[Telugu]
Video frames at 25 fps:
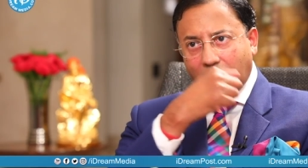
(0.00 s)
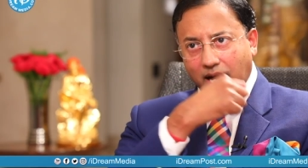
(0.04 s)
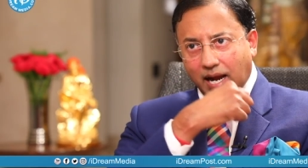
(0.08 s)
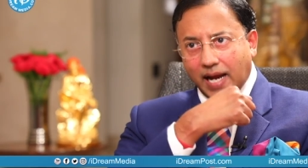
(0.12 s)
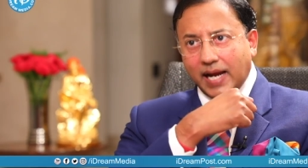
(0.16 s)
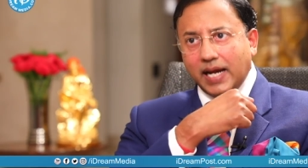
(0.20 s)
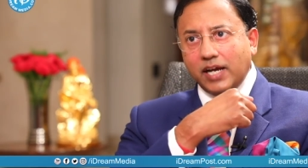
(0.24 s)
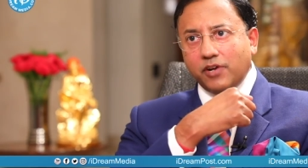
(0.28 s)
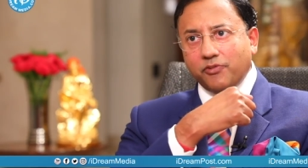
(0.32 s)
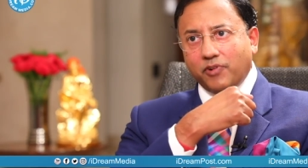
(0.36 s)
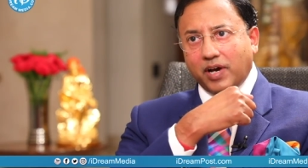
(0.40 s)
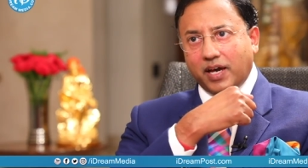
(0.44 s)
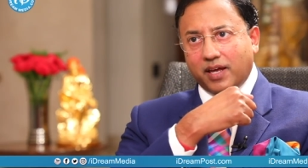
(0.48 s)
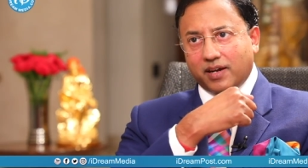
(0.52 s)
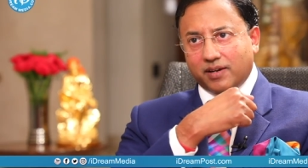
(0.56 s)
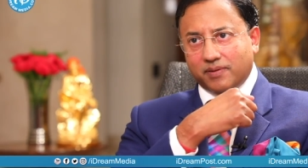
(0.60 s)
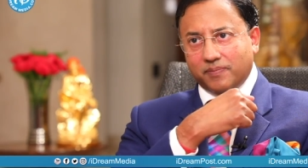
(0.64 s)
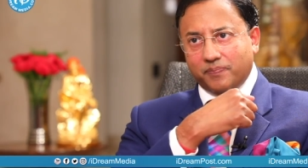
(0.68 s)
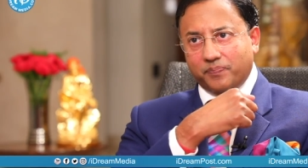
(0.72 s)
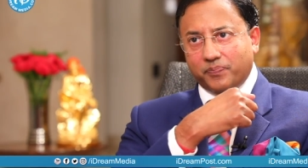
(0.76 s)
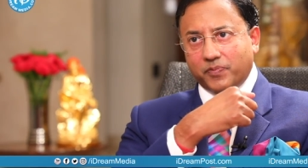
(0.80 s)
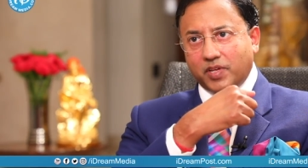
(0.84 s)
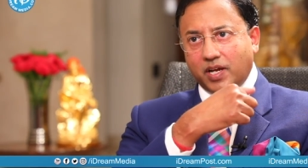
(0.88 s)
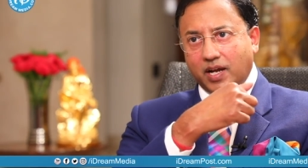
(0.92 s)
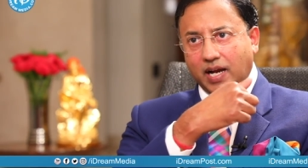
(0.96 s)
గైడ్ వైర్
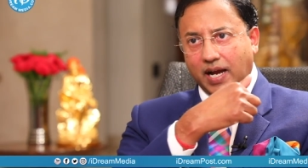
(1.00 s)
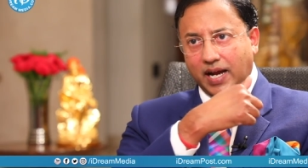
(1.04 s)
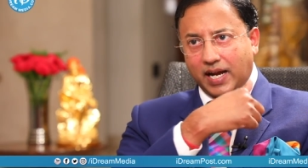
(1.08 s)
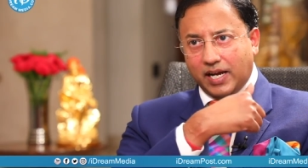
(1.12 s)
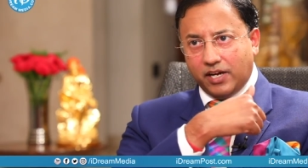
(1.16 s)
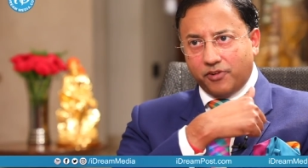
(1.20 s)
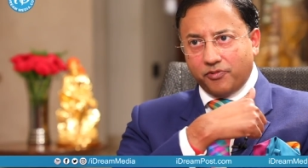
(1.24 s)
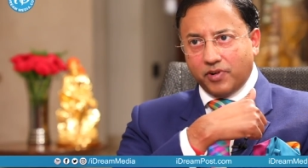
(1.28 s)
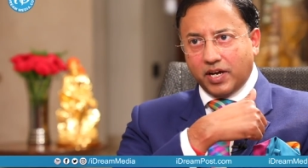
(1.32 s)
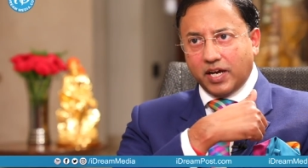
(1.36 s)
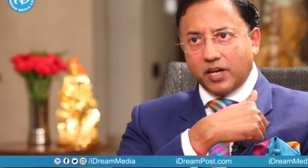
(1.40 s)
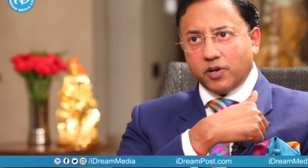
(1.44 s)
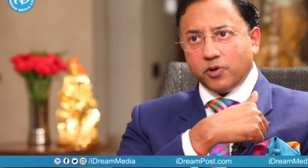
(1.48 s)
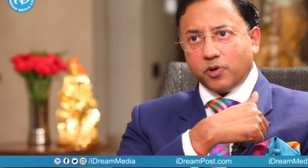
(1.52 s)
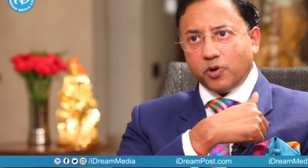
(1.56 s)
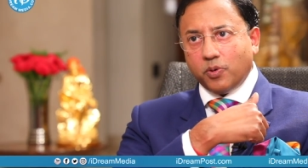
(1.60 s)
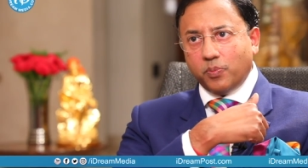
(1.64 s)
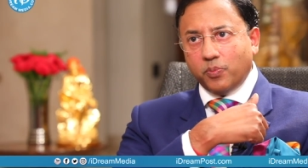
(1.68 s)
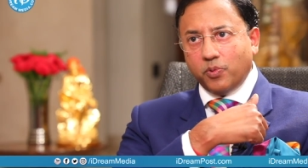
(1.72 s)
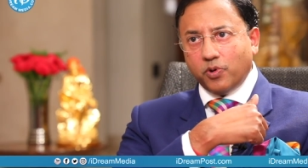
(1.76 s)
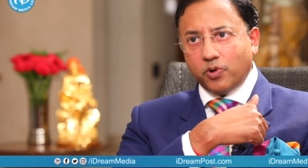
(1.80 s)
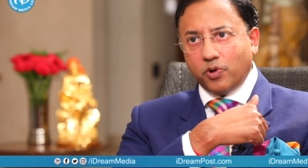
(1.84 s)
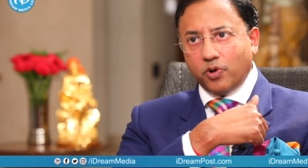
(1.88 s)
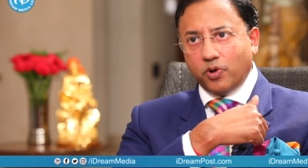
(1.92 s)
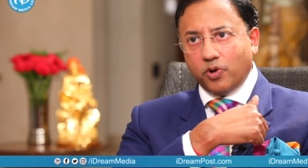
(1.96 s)
గైడ్ వైర్
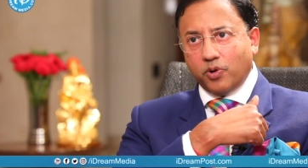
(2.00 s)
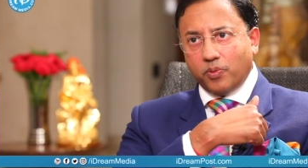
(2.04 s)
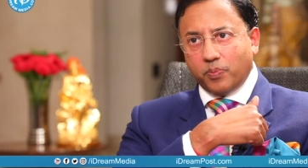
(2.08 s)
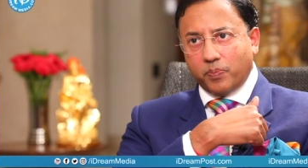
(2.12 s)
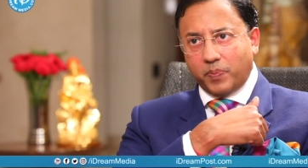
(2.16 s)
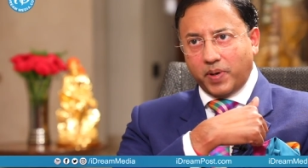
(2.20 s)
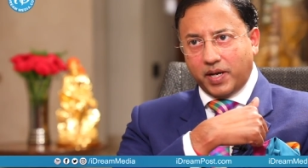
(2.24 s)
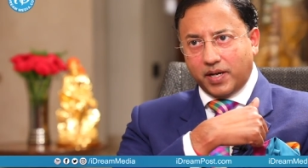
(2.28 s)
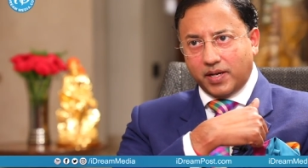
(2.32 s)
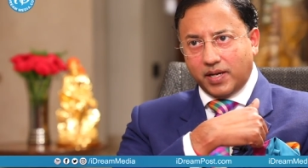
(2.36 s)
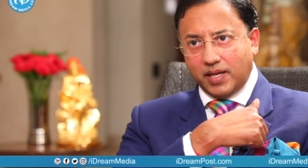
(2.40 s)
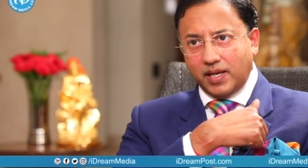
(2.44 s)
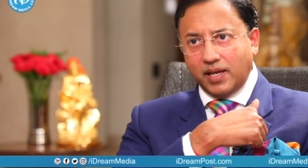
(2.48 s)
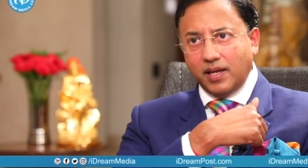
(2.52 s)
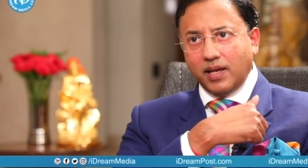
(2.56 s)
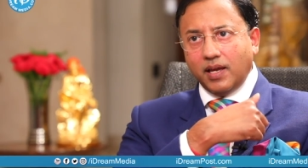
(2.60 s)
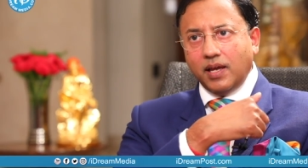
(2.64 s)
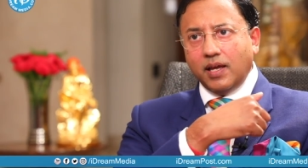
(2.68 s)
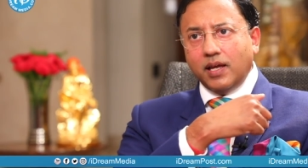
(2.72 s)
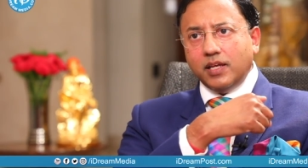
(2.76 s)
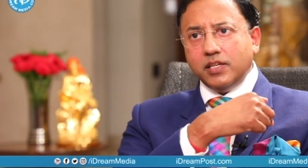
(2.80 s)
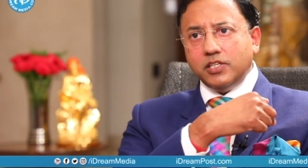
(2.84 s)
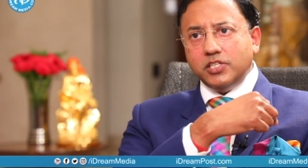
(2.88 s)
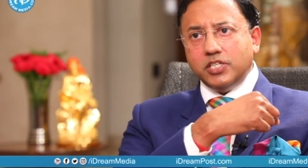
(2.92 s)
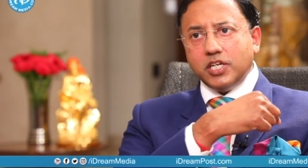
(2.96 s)
రొమ్ములో పెట్టి
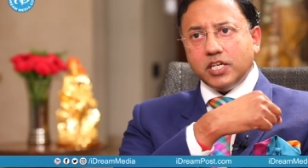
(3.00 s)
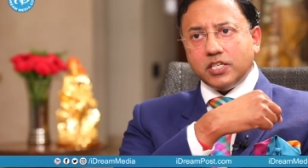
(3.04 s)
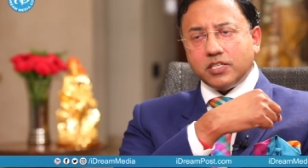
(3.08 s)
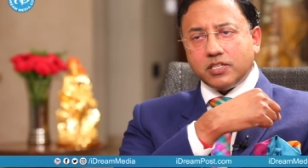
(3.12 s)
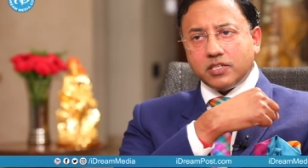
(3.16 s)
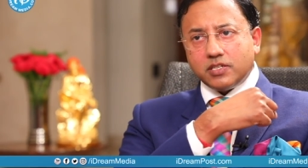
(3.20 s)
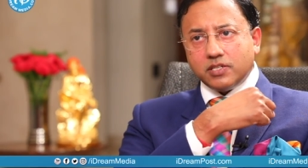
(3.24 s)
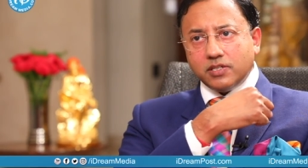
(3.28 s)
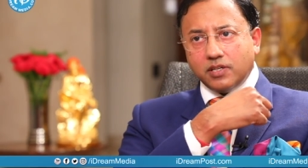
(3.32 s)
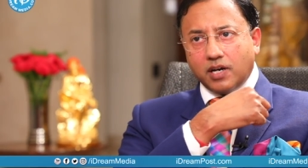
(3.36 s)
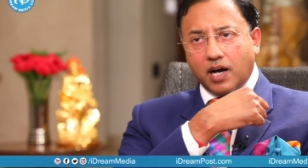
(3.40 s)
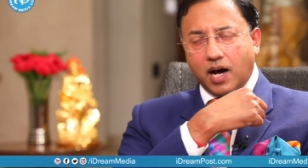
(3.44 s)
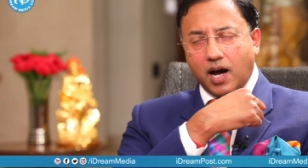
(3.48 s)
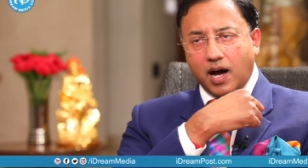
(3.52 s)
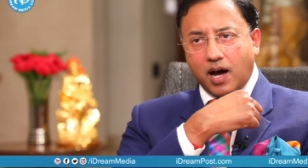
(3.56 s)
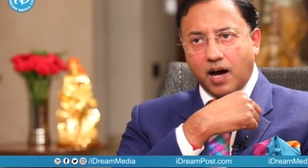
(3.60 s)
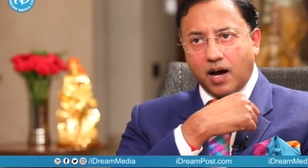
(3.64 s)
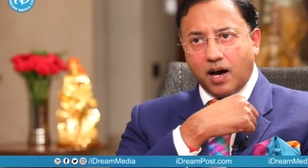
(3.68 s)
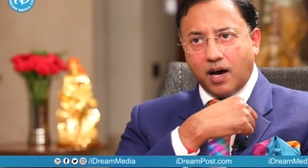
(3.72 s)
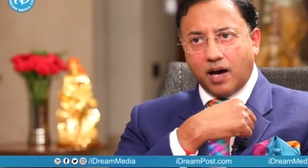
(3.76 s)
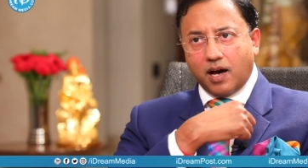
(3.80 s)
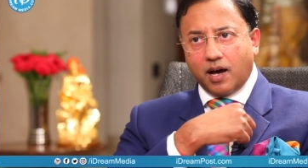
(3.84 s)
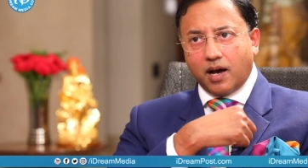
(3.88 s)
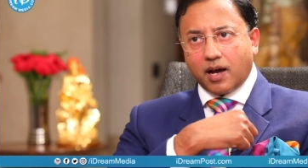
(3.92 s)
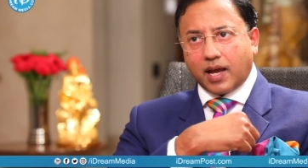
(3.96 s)
జస్ట్ ఆ
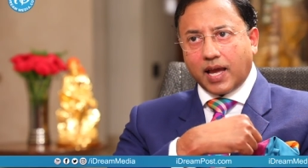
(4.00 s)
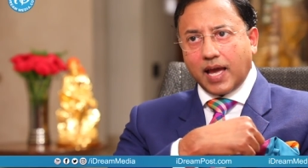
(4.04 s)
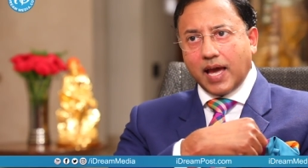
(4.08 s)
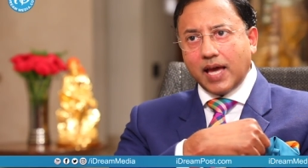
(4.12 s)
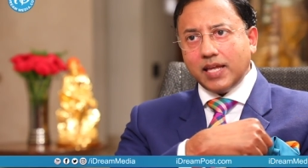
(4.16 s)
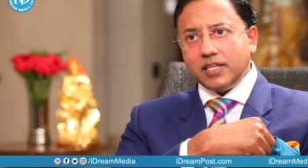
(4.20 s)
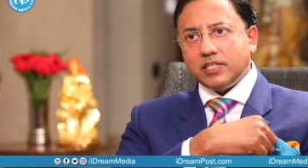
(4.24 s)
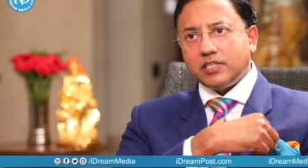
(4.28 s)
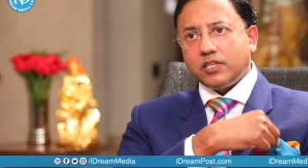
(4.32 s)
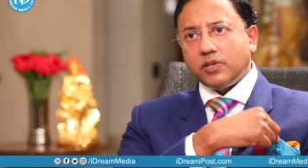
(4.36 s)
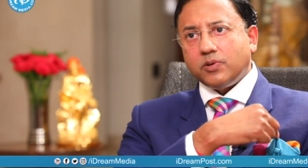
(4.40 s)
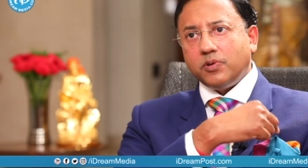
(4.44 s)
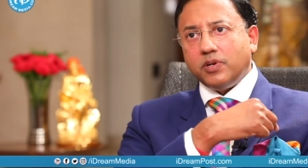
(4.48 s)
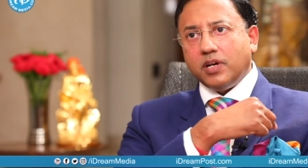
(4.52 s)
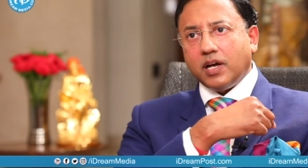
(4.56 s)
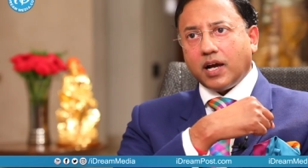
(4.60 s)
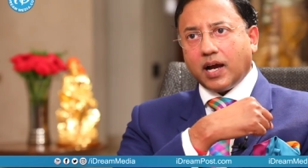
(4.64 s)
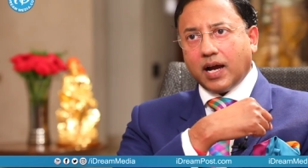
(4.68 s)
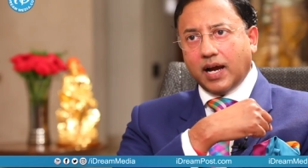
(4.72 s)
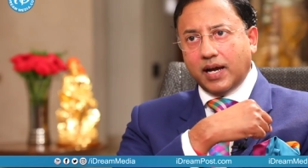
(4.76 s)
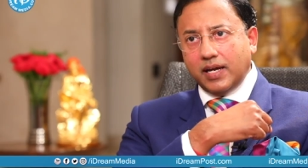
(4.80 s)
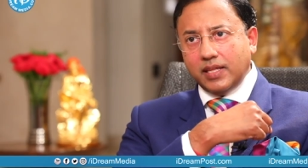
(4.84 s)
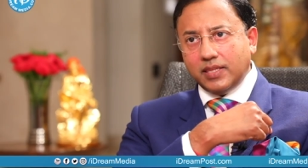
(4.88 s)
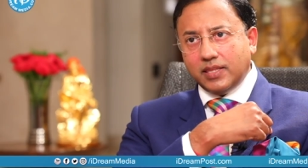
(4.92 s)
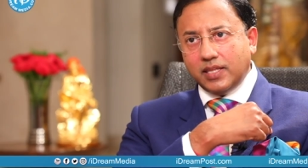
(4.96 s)
క్యాన్సర్ ఉన్న
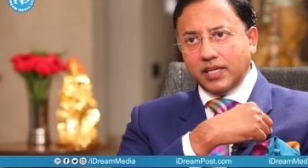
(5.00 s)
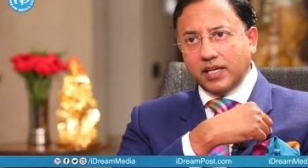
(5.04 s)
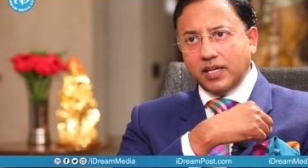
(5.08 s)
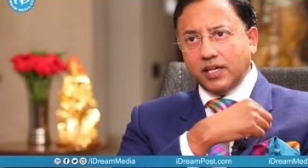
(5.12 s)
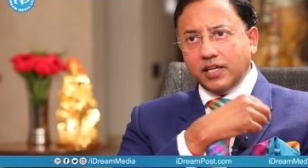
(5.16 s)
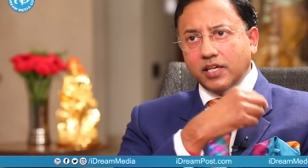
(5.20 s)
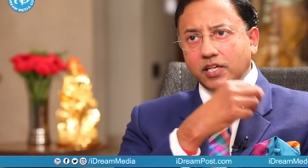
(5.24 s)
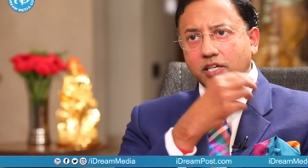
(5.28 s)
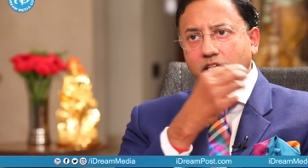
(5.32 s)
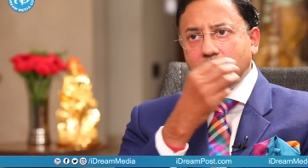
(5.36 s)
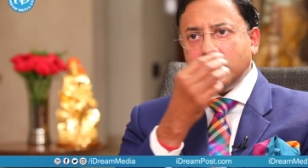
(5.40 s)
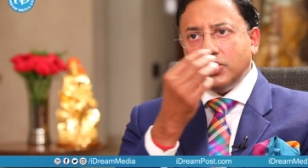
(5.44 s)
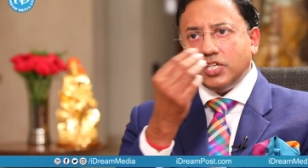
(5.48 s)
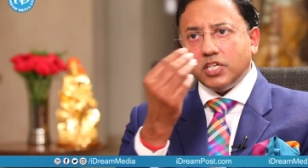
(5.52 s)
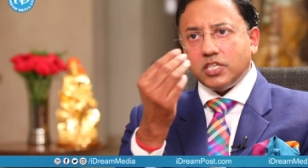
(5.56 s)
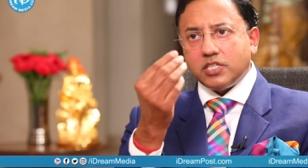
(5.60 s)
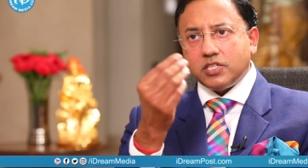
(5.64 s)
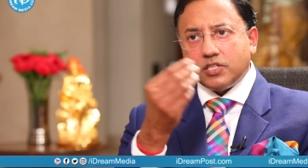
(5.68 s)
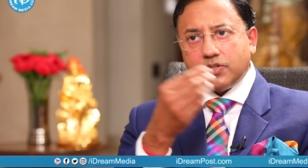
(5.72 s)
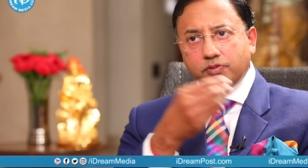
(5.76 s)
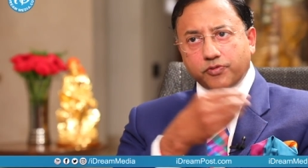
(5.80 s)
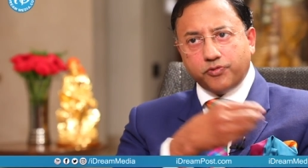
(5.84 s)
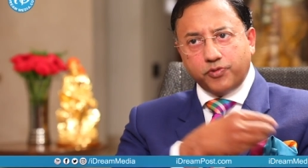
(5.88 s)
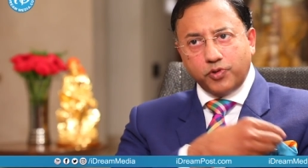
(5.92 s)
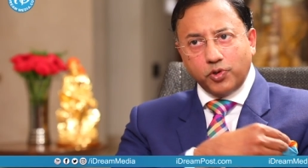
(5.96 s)
కణితి
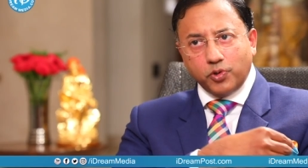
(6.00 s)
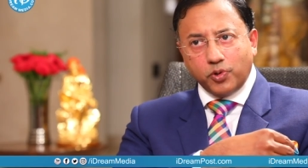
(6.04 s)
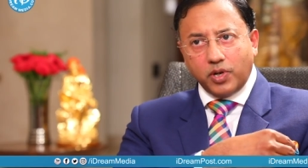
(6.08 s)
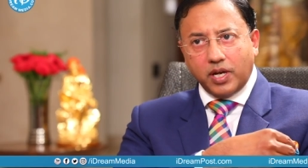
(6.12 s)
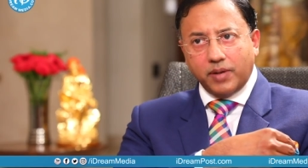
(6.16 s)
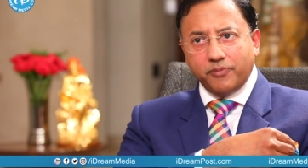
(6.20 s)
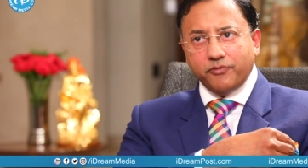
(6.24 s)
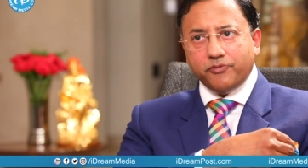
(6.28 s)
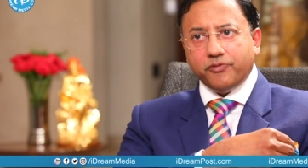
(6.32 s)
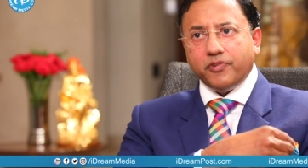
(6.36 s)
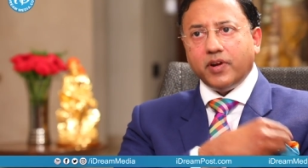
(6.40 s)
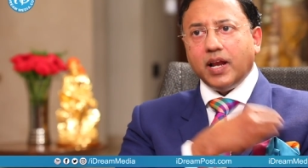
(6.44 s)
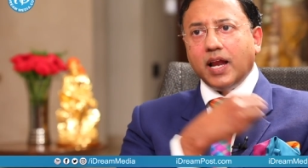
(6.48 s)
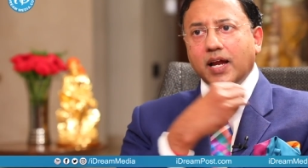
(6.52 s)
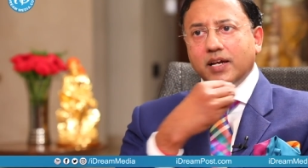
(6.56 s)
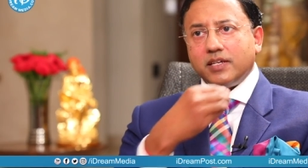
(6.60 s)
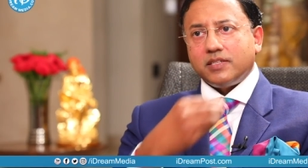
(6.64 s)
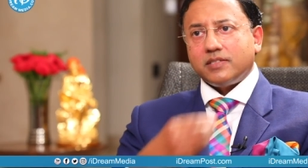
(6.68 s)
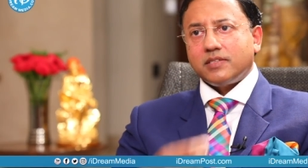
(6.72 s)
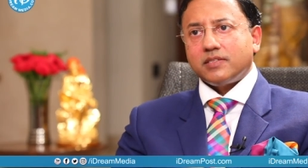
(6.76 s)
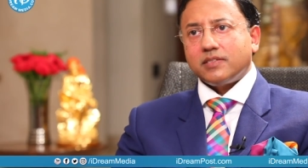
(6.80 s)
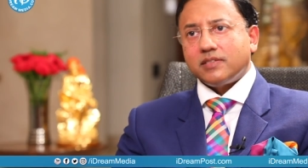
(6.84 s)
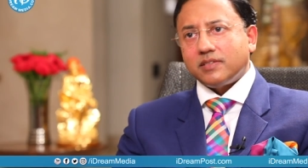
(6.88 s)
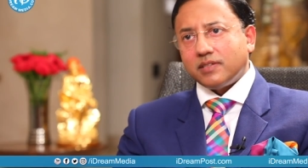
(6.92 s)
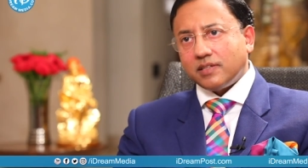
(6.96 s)
జస్ట్ ఫ్యూ లింఫ్
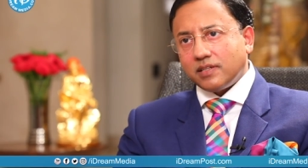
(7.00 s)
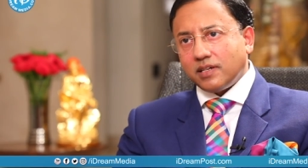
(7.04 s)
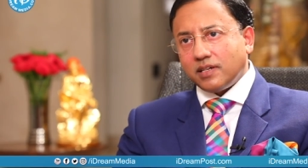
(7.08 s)
గ్లాండ్స్